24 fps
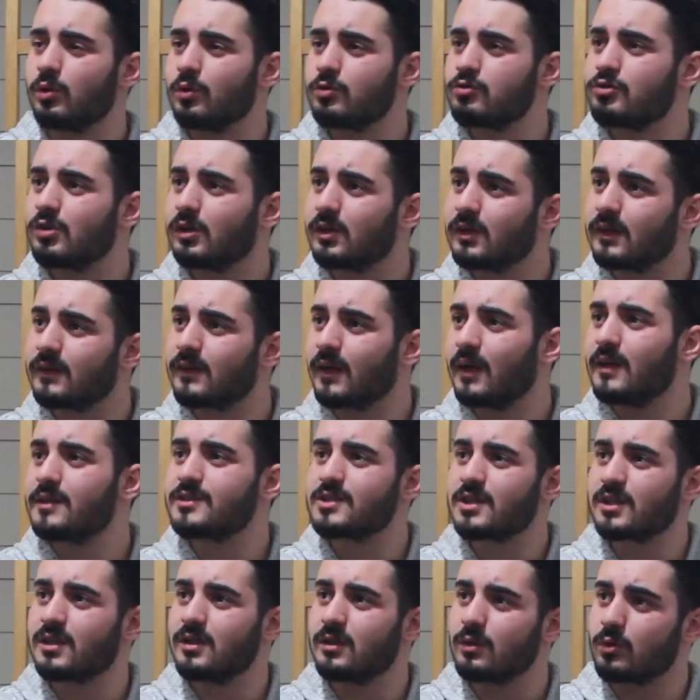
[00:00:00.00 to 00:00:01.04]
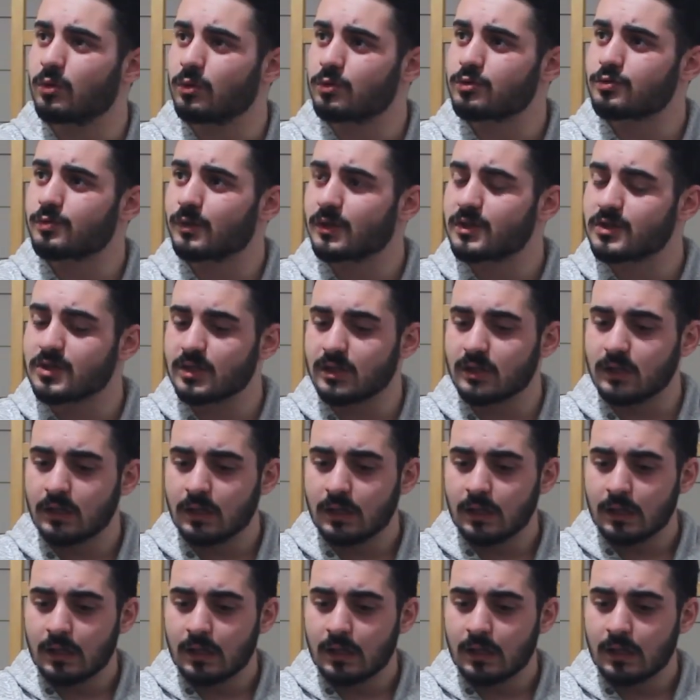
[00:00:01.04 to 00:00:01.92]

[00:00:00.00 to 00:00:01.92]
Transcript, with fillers: önce detaylı şekilde konuşmak için.